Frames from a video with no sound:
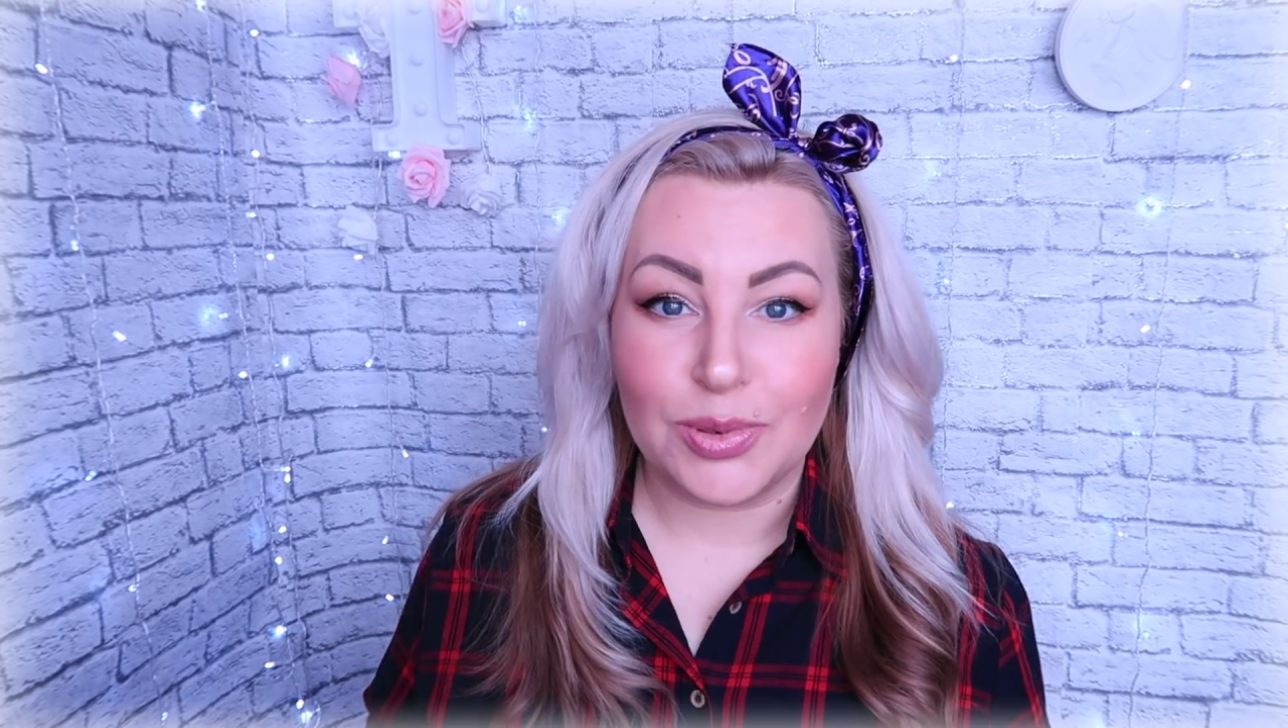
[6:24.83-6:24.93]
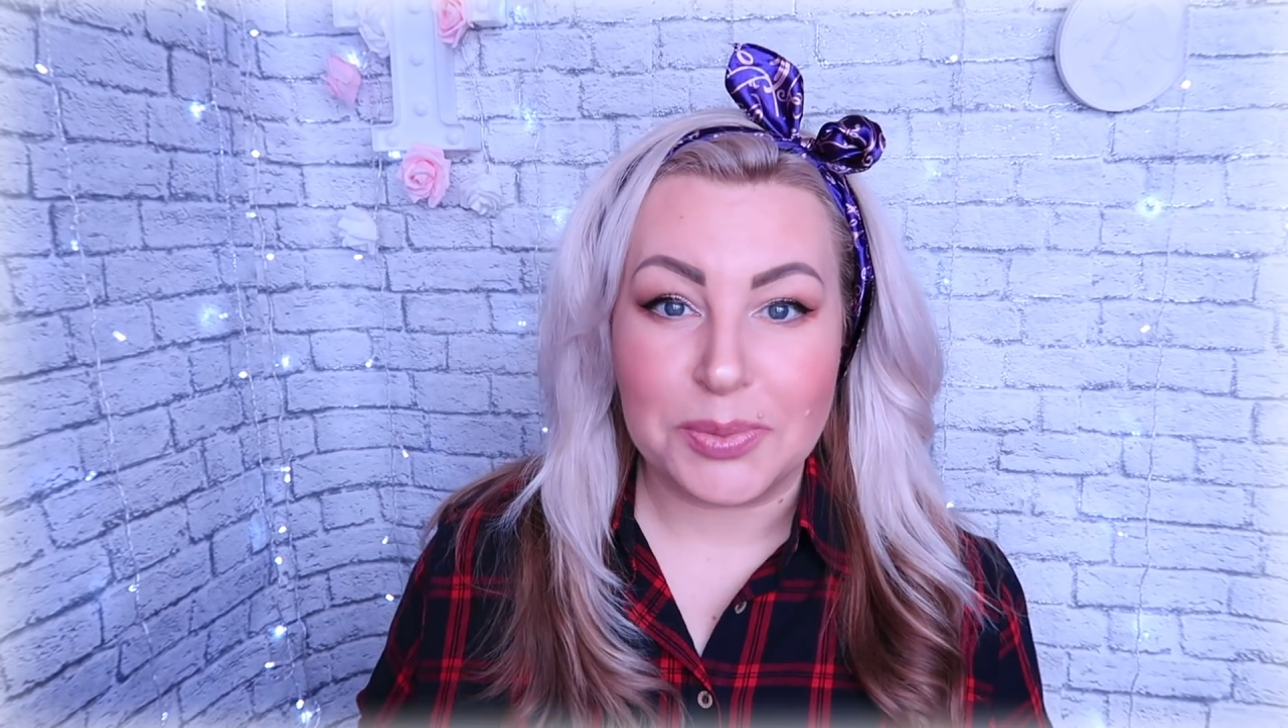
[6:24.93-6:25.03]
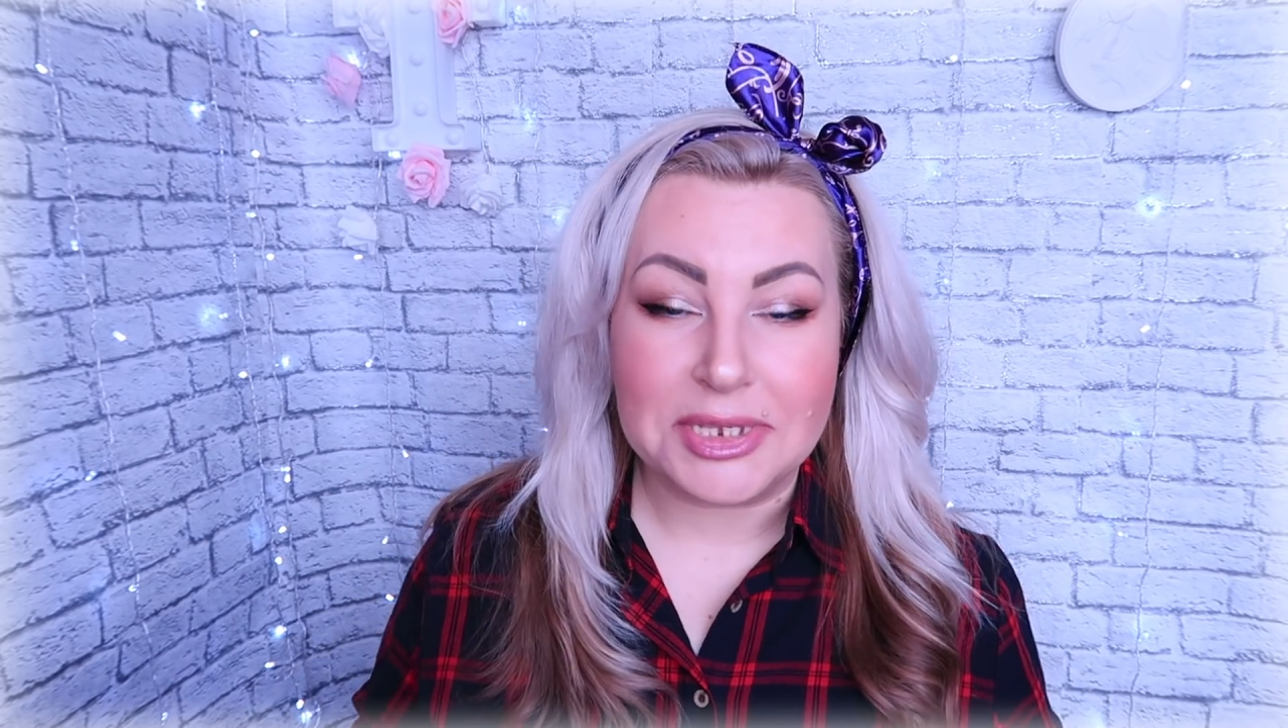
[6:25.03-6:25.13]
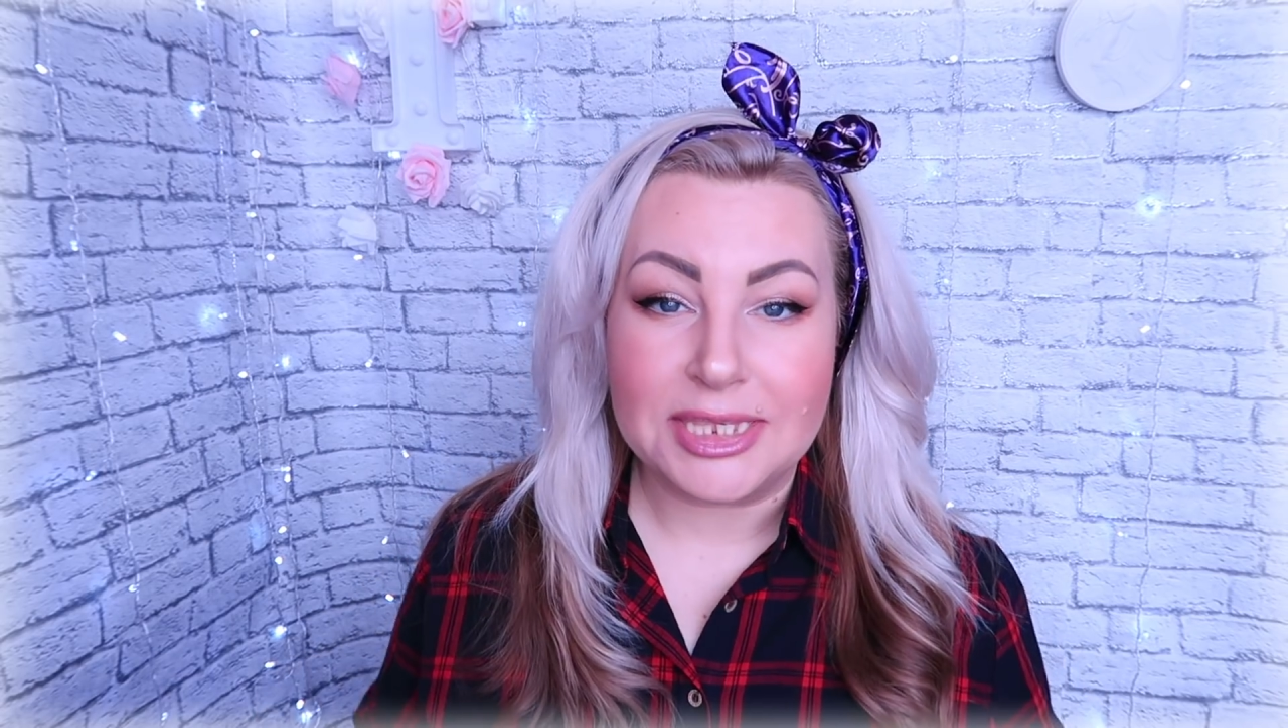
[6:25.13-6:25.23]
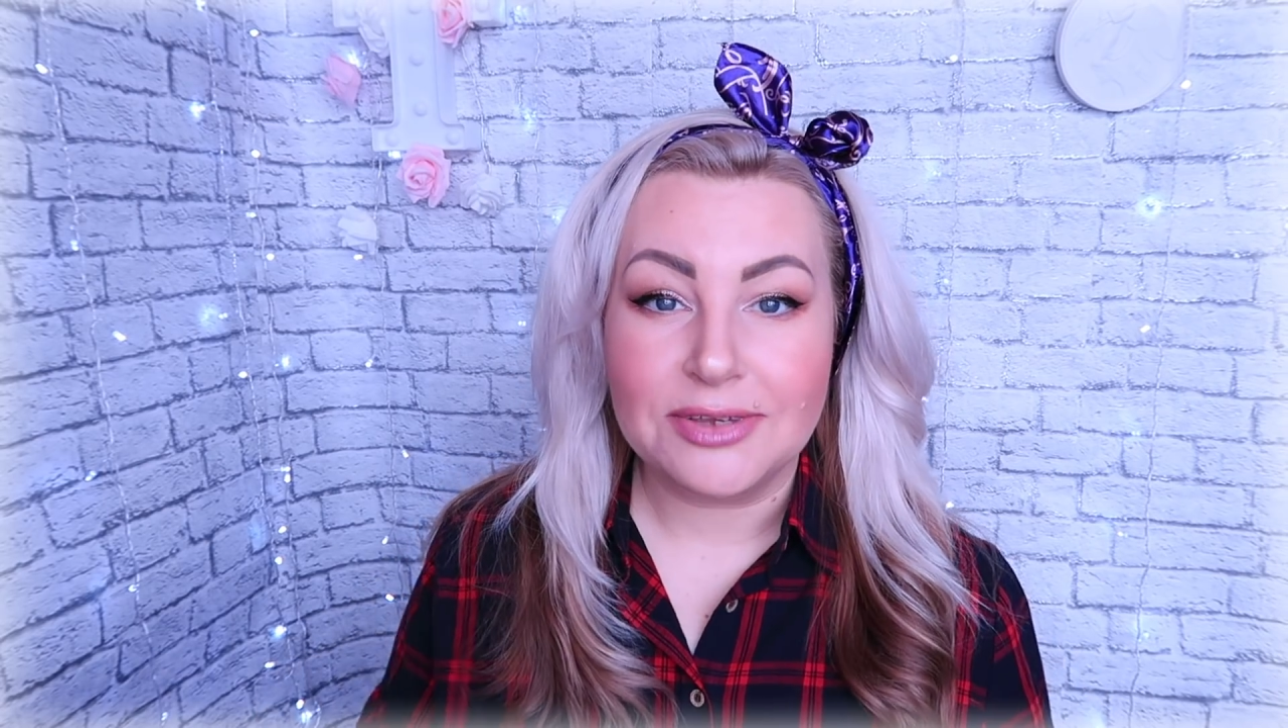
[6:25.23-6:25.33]

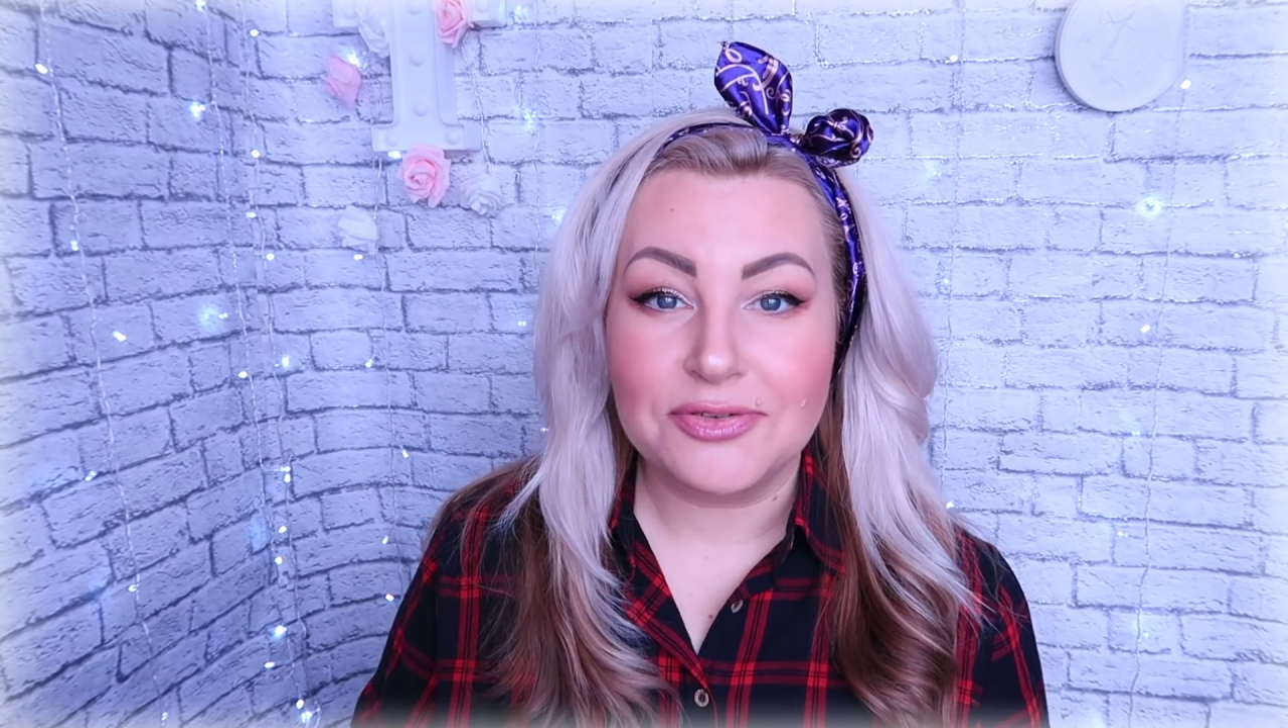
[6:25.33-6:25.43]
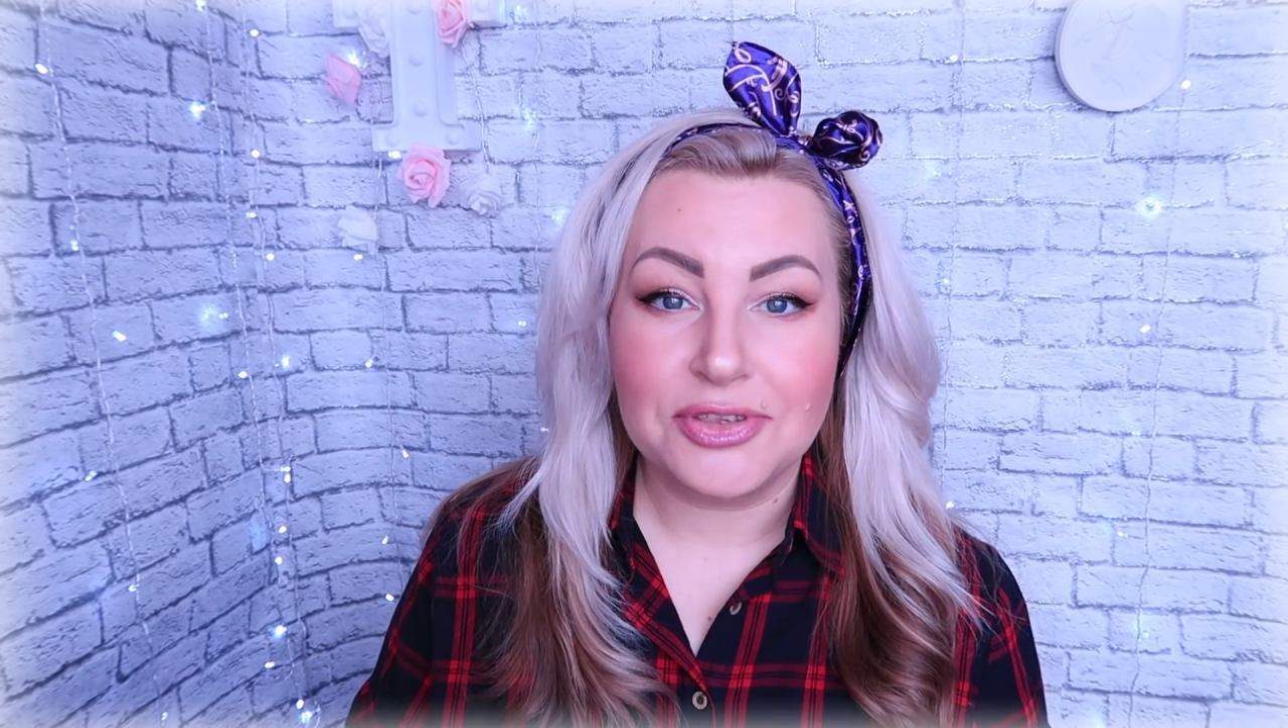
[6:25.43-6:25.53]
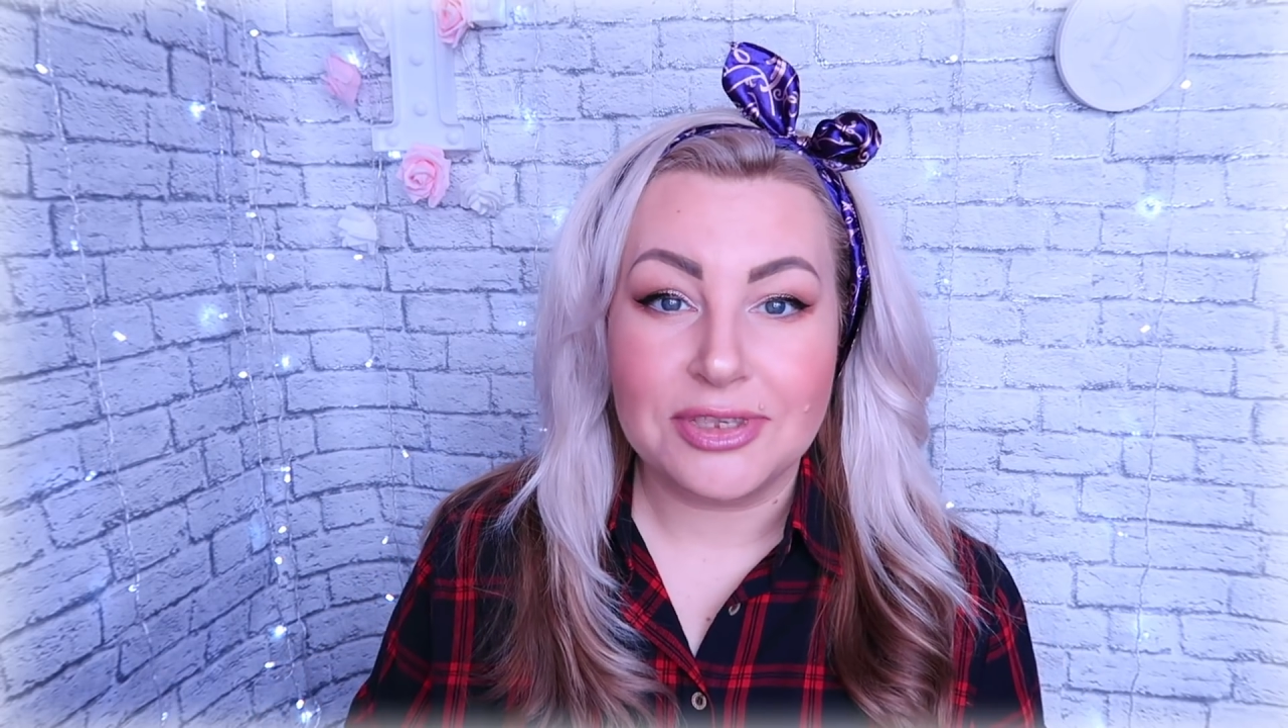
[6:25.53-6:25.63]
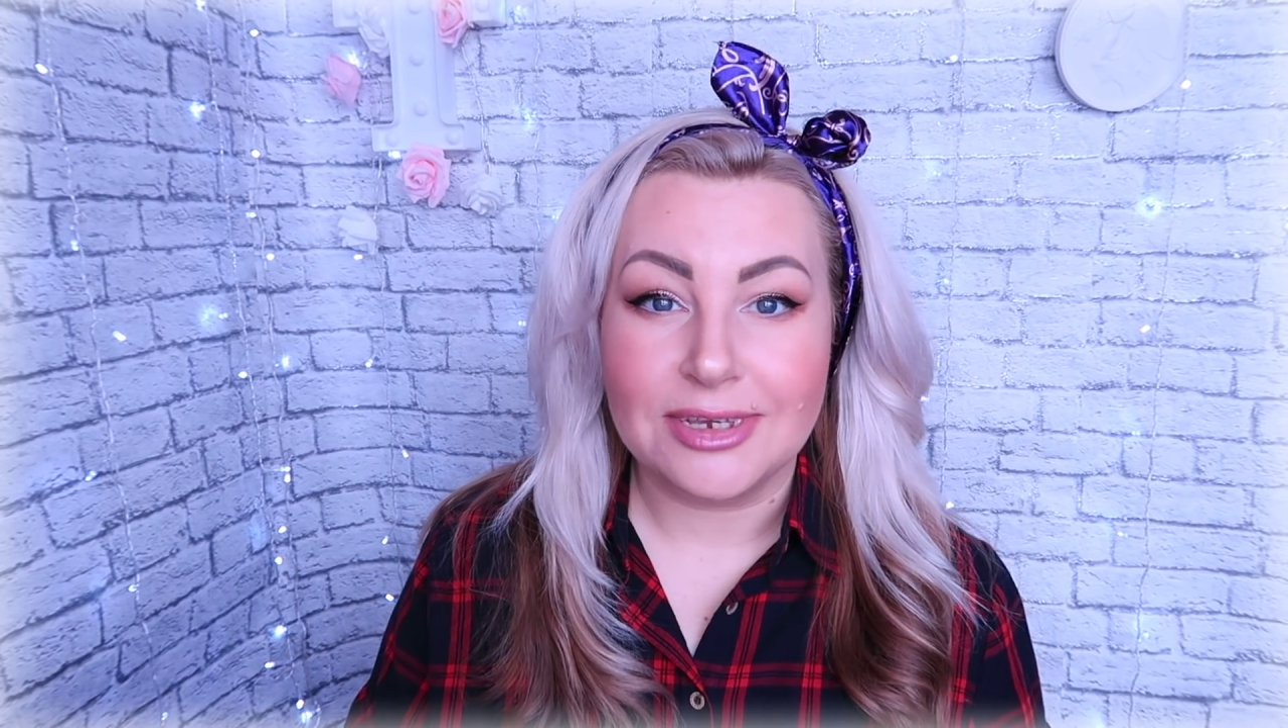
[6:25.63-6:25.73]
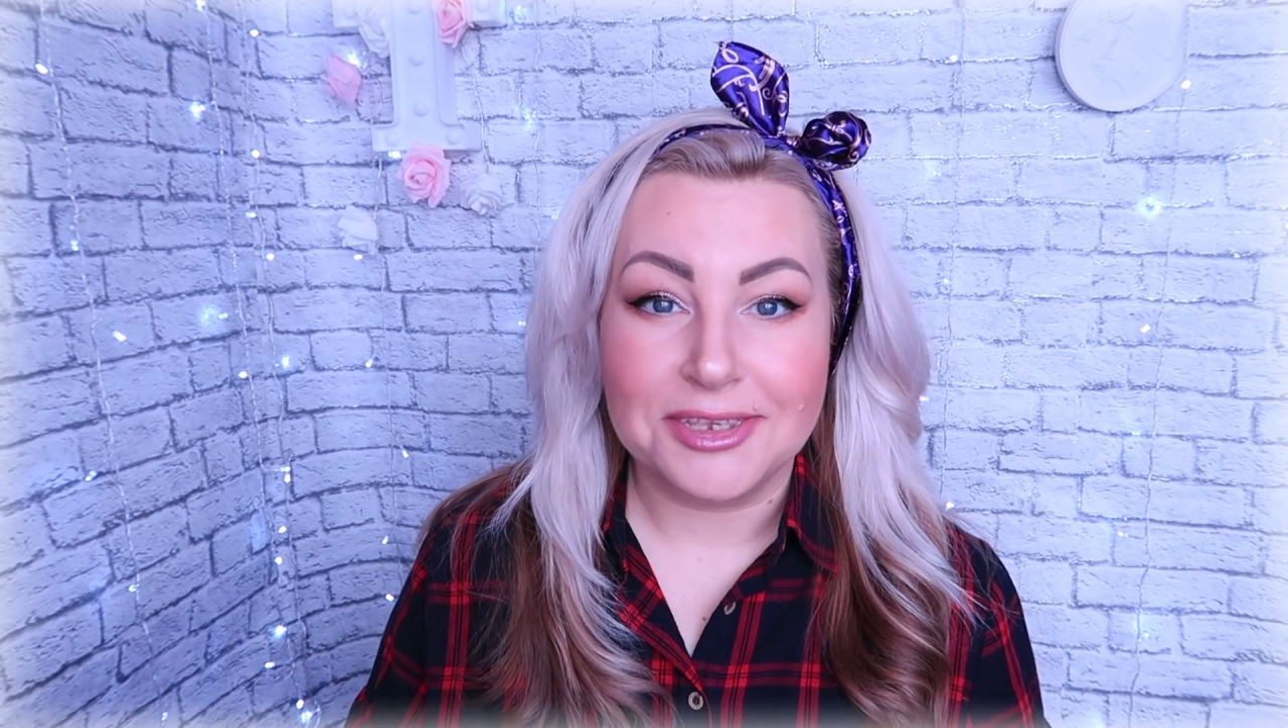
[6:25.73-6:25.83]
промассировать и